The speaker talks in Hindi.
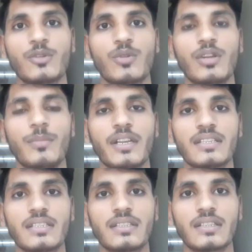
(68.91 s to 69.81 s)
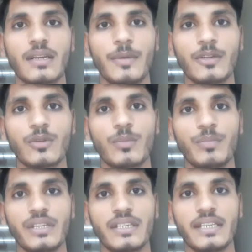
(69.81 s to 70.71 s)
कि उन्होंने मेरे कमेंट को
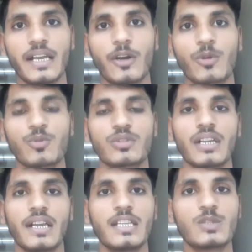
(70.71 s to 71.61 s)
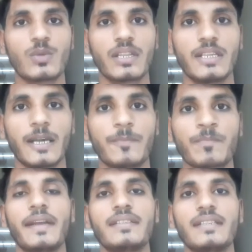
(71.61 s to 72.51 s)
पिक किया और उसका आंसर दिया
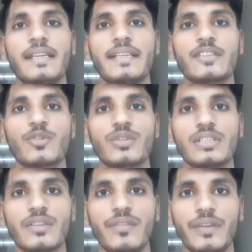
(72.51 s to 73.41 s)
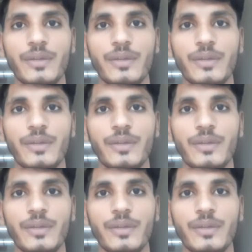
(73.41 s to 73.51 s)
तो फ्रेंड्स यही एक छोटी सी